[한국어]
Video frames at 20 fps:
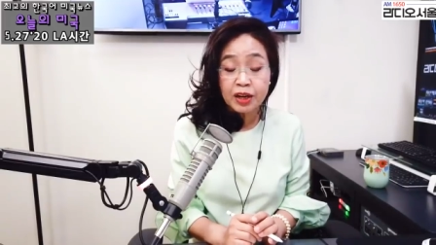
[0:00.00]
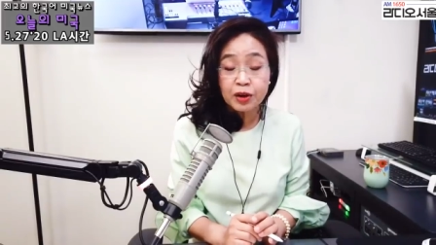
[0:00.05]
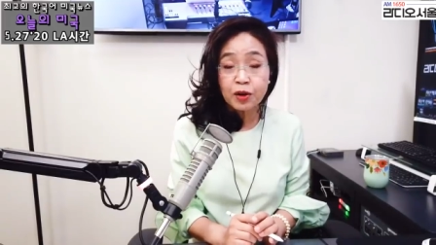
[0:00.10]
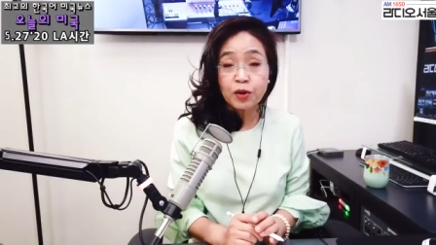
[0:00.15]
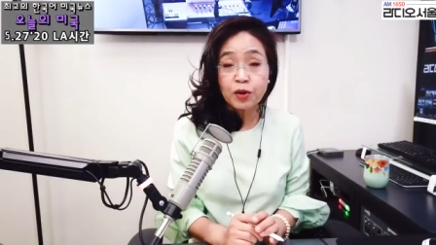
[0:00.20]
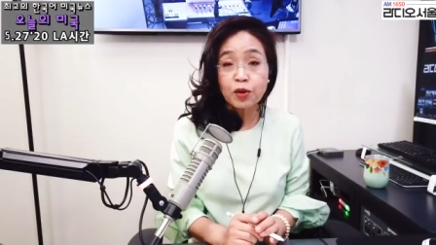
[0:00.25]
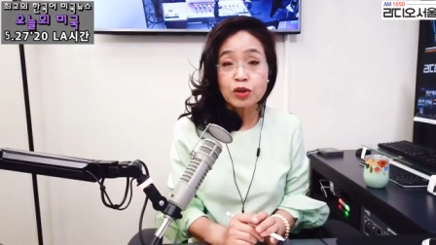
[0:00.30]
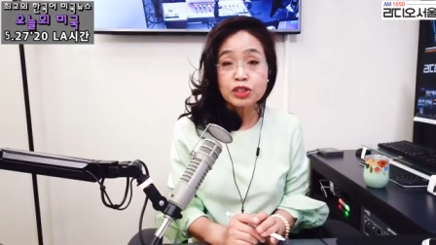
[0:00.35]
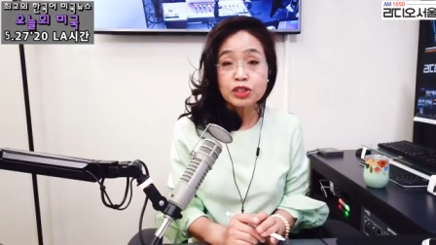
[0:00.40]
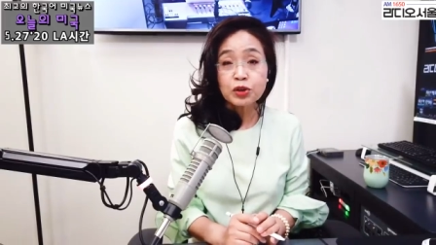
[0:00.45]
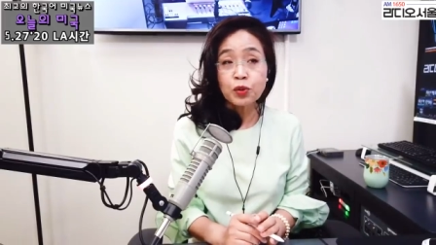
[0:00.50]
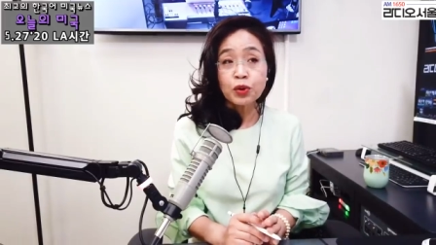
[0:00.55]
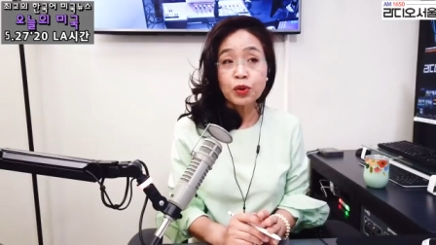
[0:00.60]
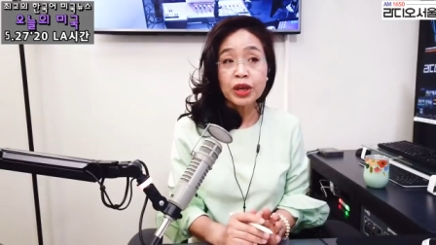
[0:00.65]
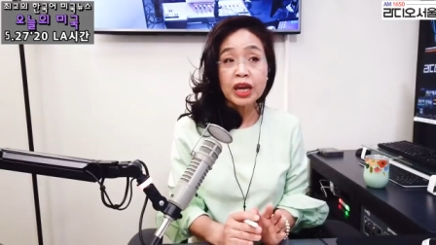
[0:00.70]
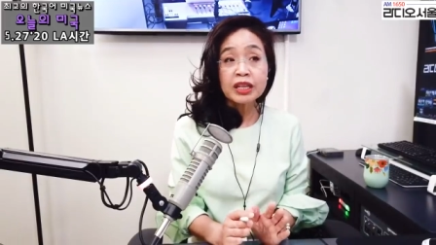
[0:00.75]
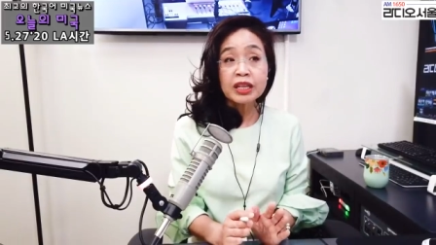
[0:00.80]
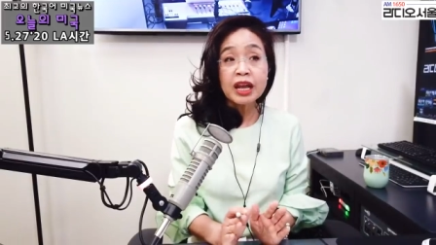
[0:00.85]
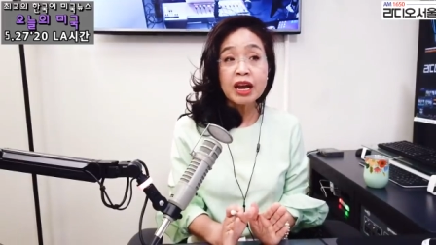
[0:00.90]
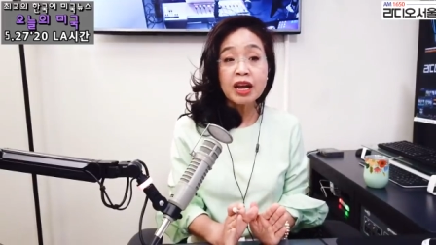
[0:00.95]
그런
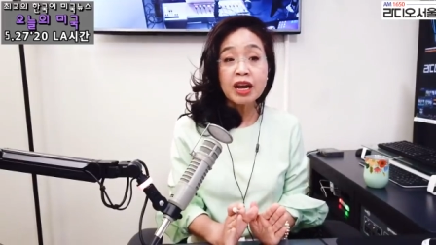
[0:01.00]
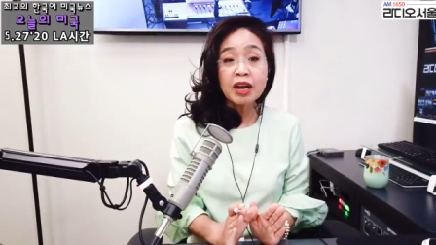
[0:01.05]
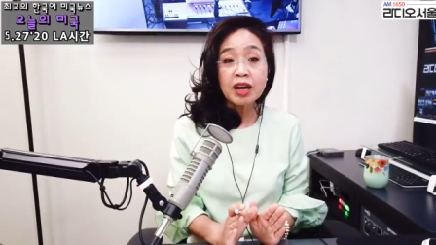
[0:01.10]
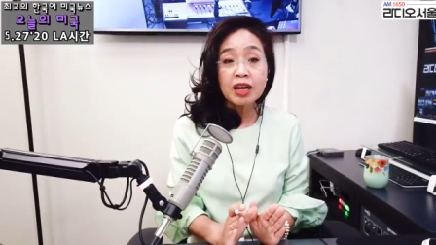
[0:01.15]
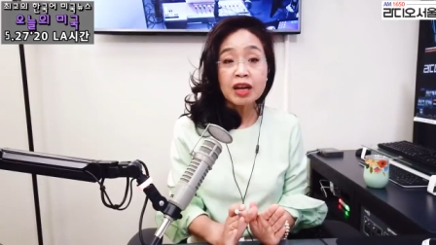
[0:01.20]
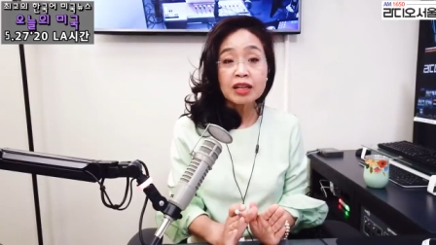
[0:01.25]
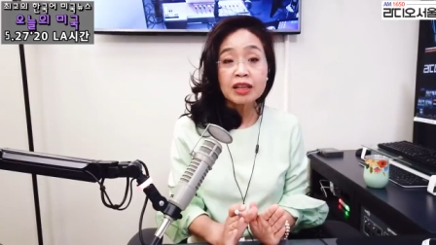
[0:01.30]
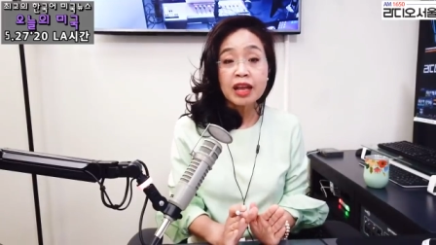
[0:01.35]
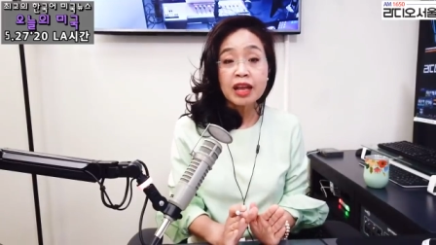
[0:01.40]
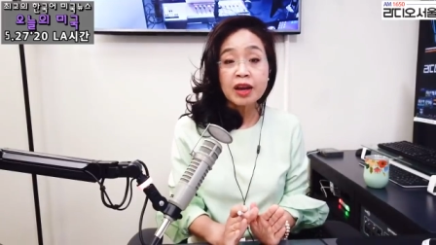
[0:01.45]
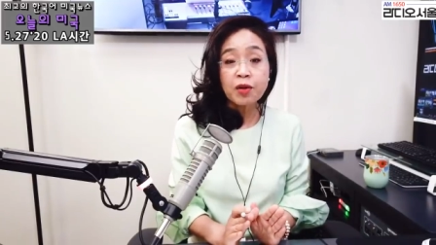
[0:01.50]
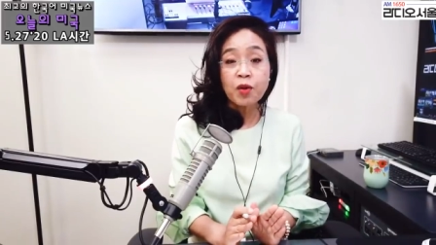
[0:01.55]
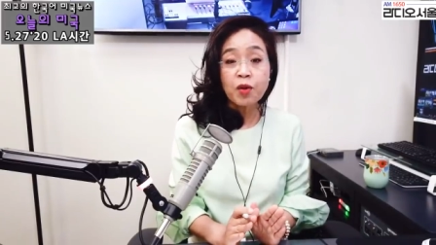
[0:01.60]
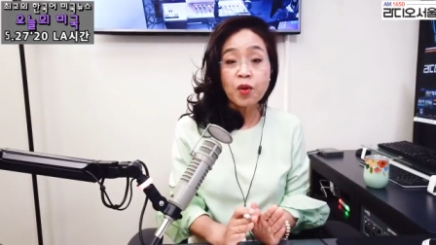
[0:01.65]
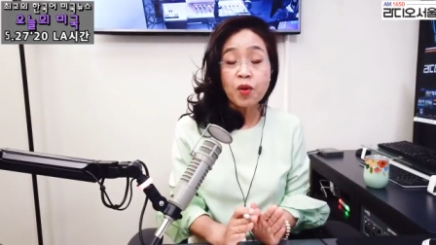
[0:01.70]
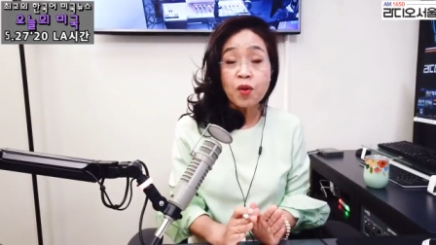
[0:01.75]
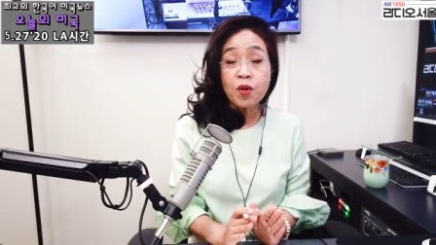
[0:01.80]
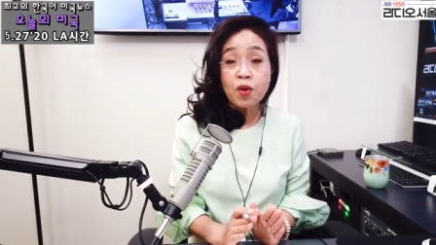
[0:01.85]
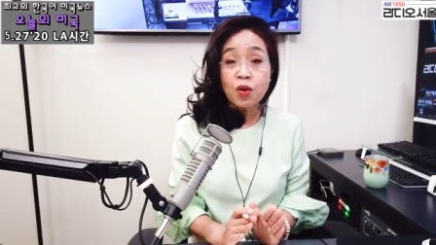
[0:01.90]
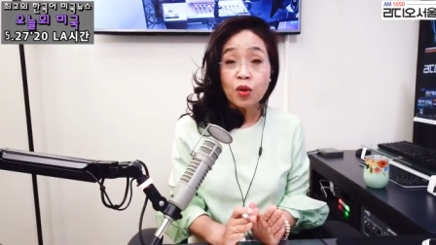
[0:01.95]
것이고
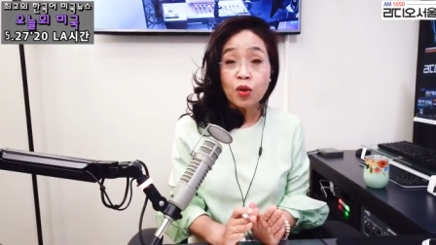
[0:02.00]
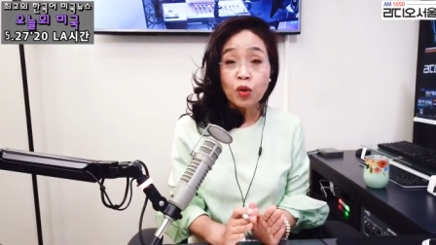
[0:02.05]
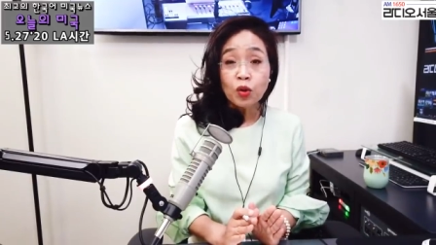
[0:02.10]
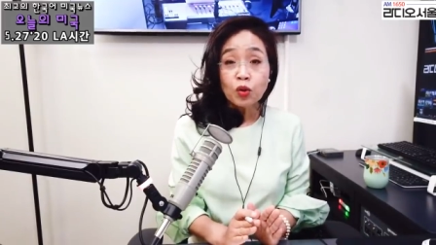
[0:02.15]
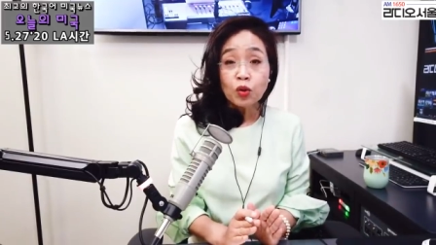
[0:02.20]
게다대고